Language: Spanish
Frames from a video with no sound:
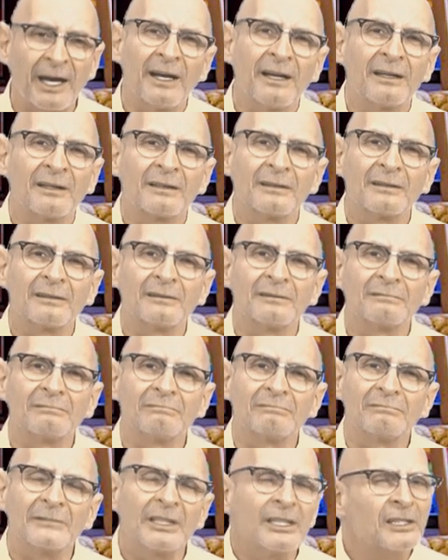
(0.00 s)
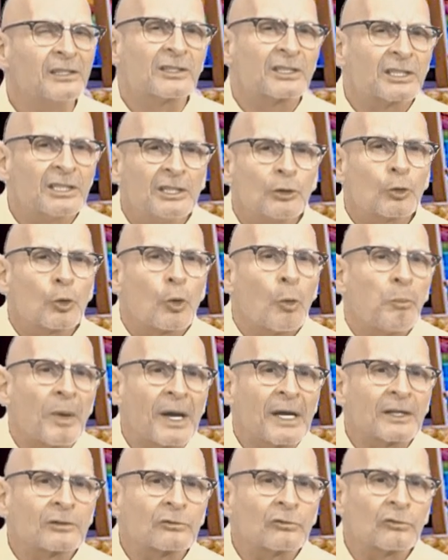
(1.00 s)
vida en
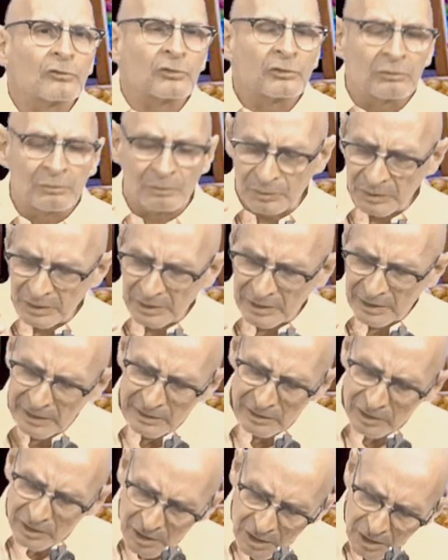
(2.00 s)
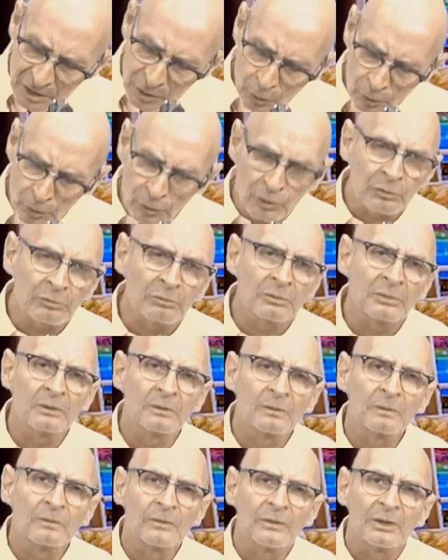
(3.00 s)
cinco pasos
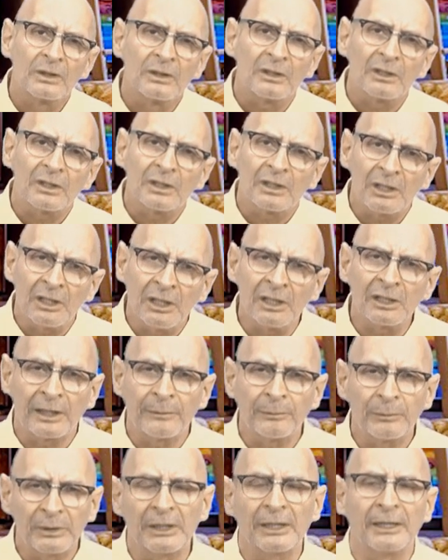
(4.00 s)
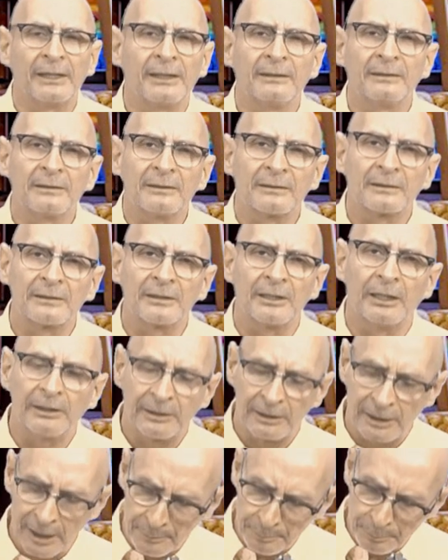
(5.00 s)
sencillos y también,
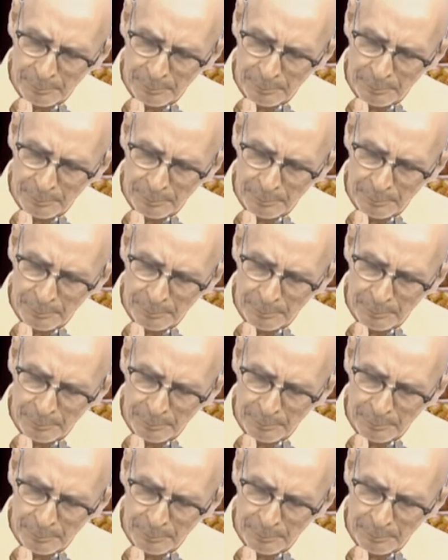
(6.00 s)
si